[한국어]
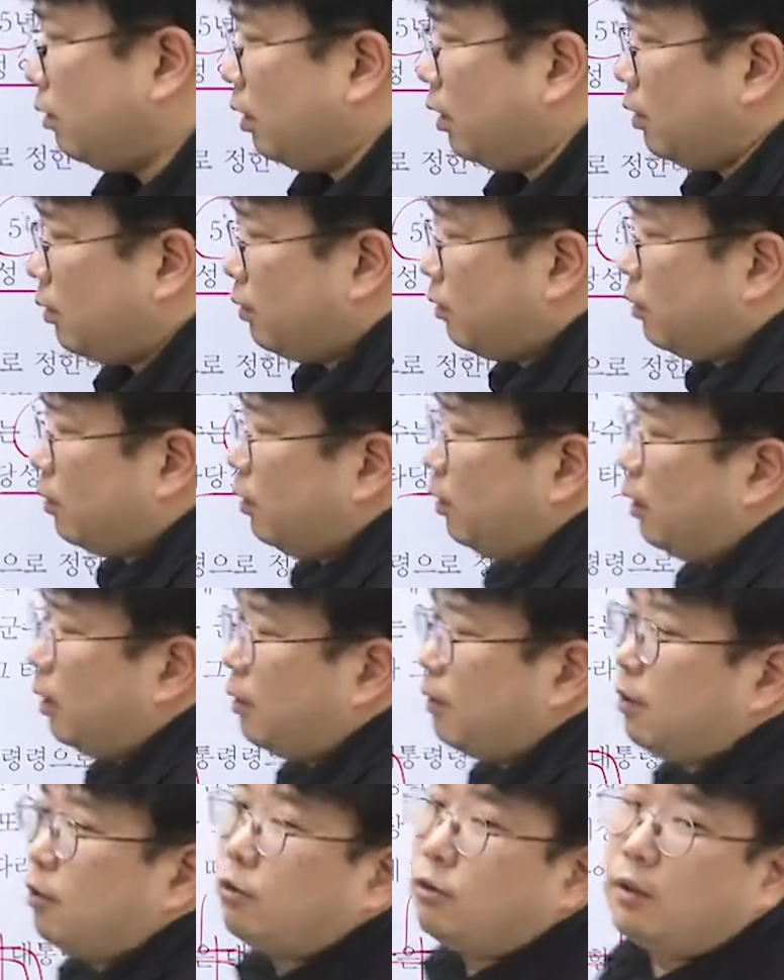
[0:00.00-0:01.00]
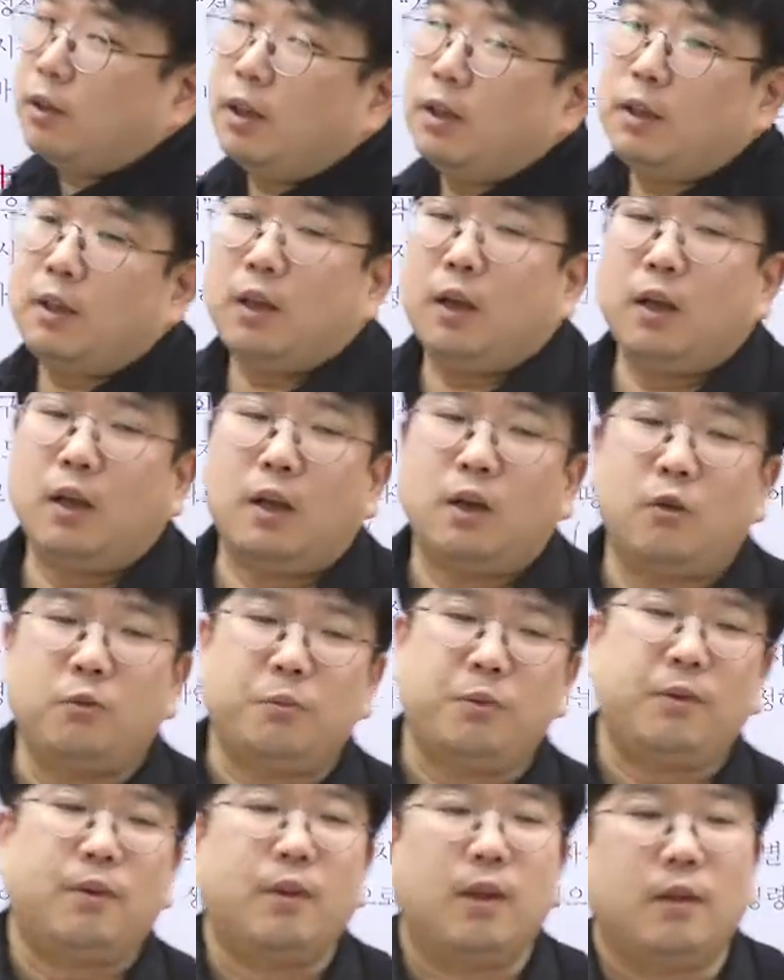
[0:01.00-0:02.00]
거예요. 즉 그러니까 지구 단위 계획하고
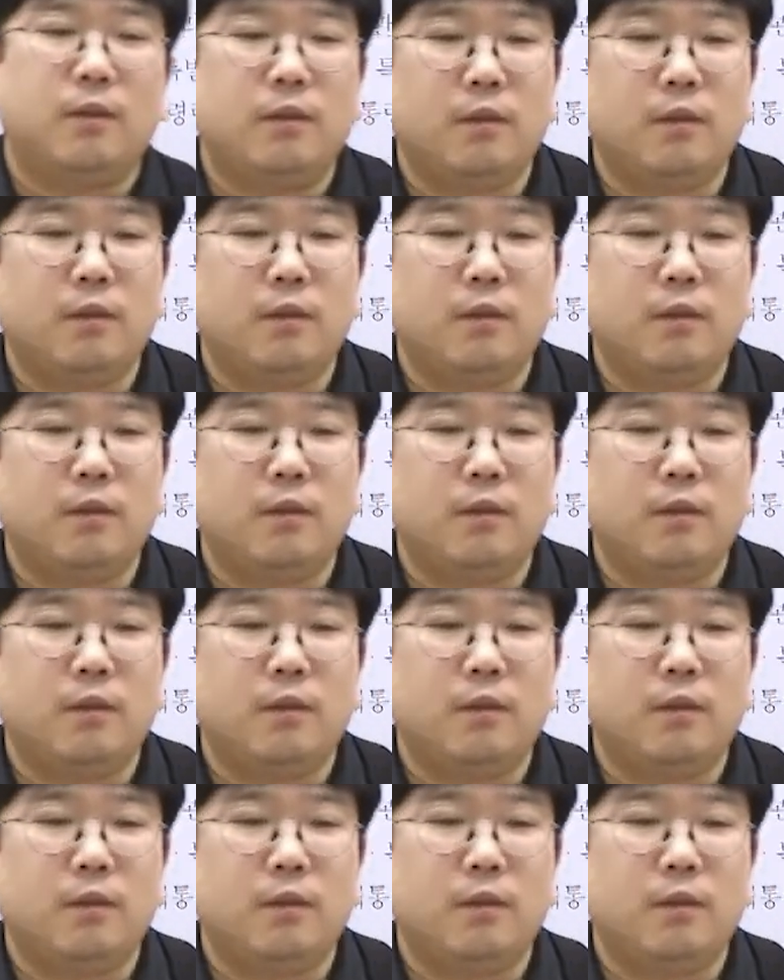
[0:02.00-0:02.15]
비슷한